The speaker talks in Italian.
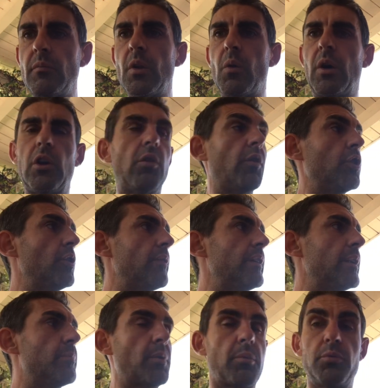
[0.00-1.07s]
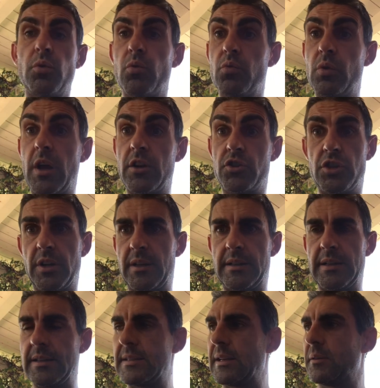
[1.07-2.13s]
quando voglio avere proprio una
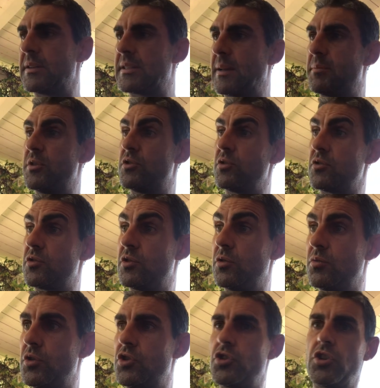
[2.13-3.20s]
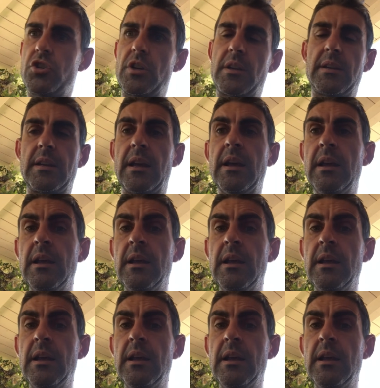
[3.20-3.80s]
certezza, questa mi sostituisce certe